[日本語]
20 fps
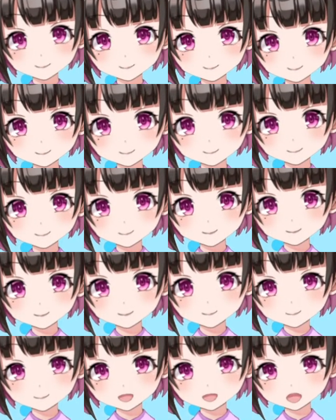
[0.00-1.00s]
突
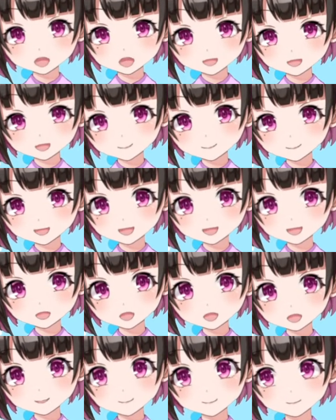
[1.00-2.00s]
破力のある
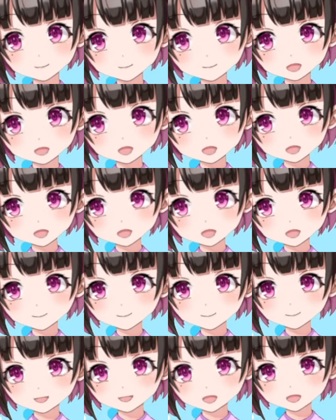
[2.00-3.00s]

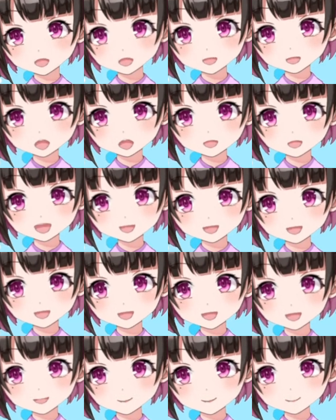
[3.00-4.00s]
マドバローに決
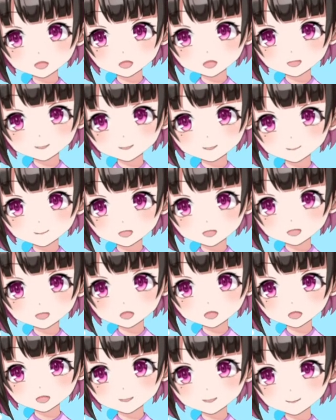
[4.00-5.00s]
定力の
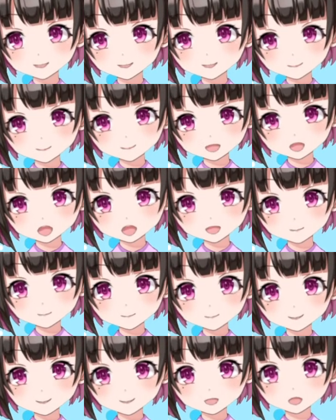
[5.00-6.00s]
グスタボといった外
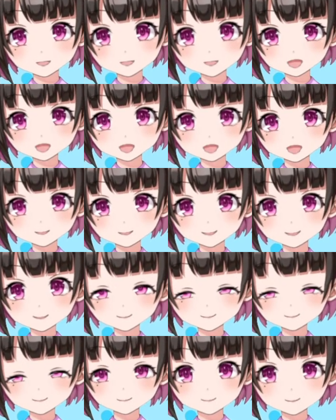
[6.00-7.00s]
国籍
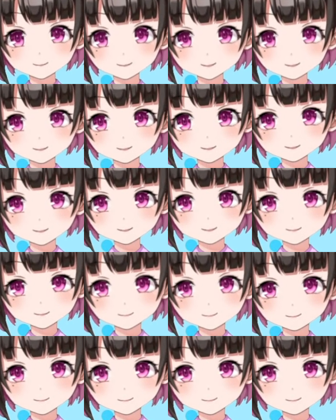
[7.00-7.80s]
選